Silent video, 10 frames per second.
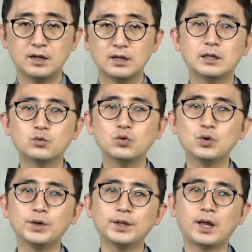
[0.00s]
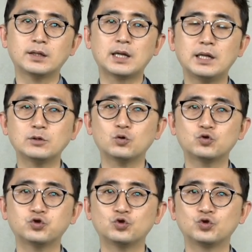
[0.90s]
대통령에 대한
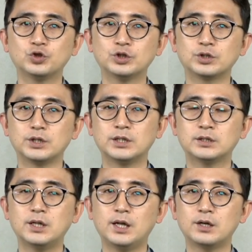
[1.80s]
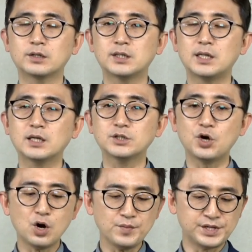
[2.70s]
탄핵소추는 이때 역사상
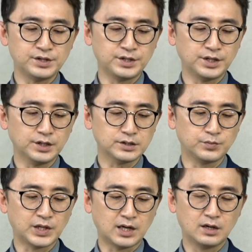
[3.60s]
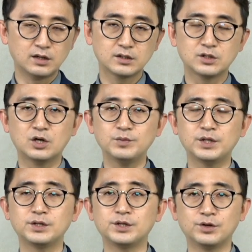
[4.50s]
처음 있는 일이었습니다. 처음
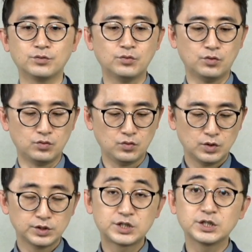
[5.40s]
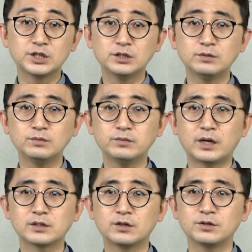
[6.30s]
있는 일이었고 지금
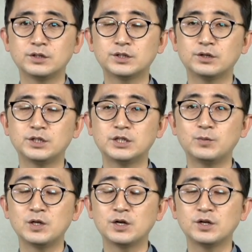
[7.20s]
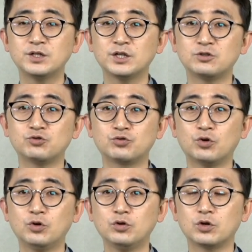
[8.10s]
와서는 이천이십일 년 현재
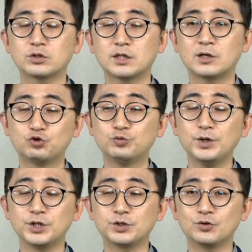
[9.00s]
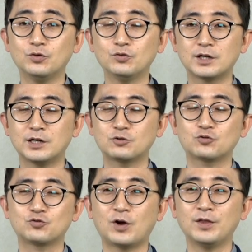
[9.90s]
기준으로 역사상 두 번 있죠.
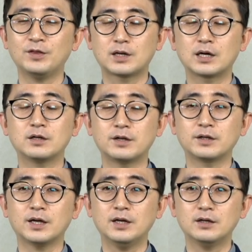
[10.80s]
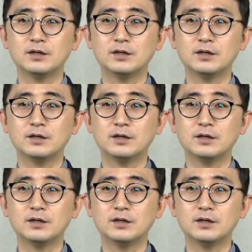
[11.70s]
탄핵소추안 가결된 게.